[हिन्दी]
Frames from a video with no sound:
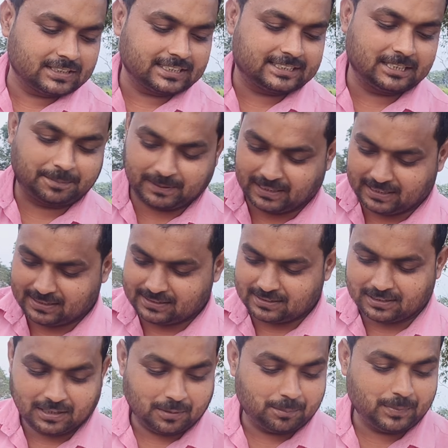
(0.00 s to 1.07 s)
देखिए
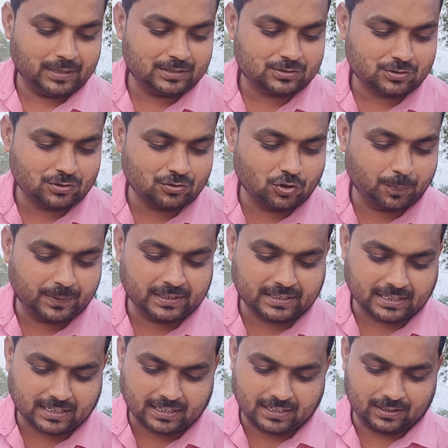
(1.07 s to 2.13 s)
फ्रेंड्स मैं इसको ओपन
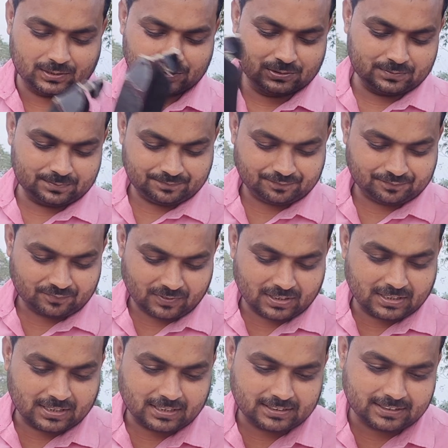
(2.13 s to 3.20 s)
कर रहा हूँ
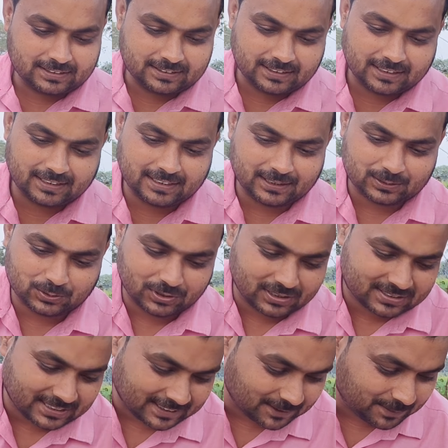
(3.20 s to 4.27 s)
देखिए एक तो
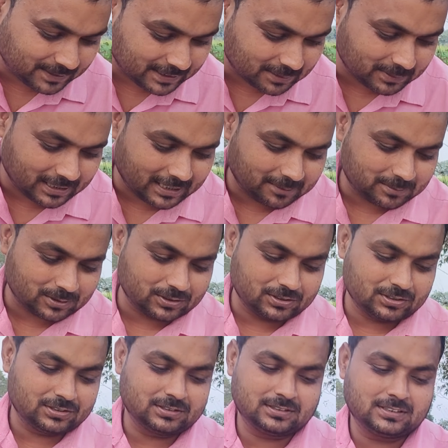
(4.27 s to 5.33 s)
एक सर्टिफिकेट मिला हमको
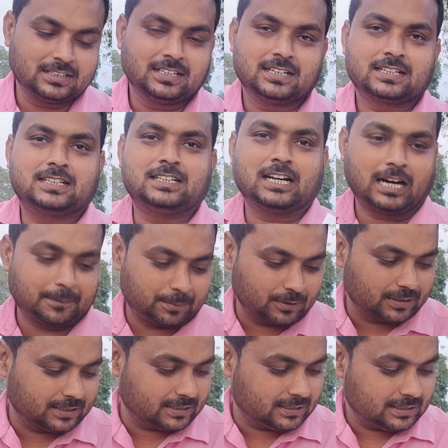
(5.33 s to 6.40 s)
कि
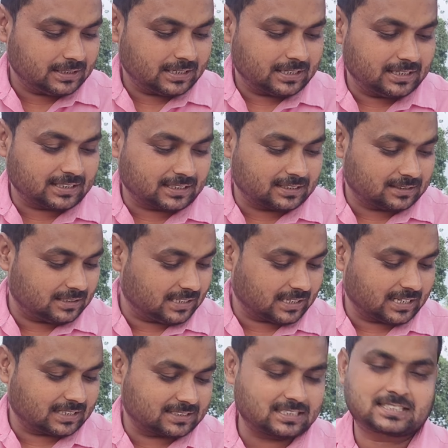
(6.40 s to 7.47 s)
आपने एक
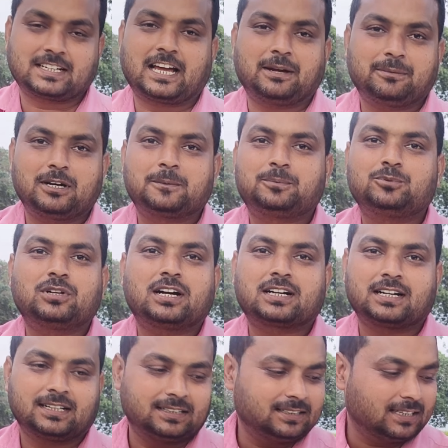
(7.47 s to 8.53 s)
एक लाख सब्सक्राइबर पूरा
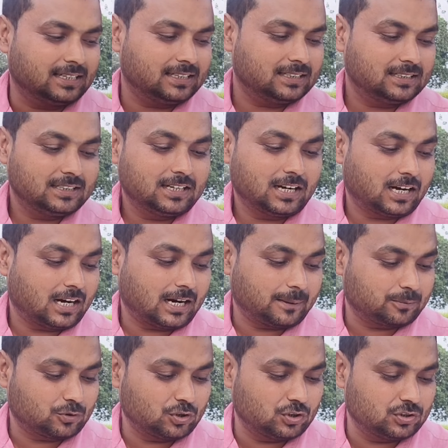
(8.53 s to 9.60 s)
कर लिया
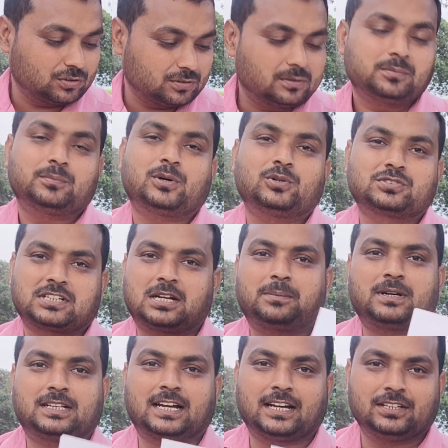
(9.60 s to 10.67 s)
आपको बहुत सारा
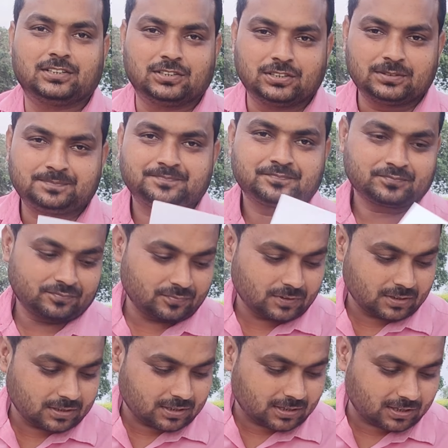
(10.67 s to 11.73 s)
बधाई हो
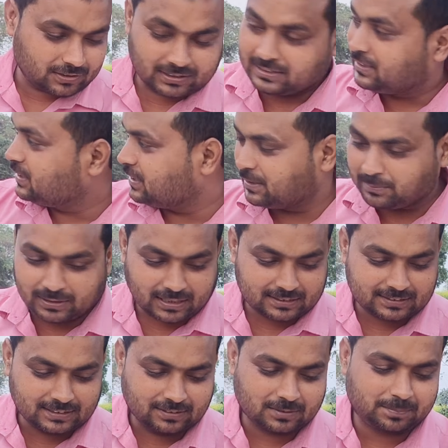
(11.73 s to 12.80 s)
और देखिए ये मेरा
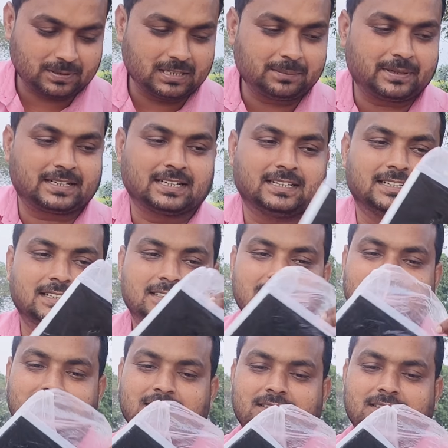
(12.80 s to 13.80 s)
सिल्वर प्ले बटन है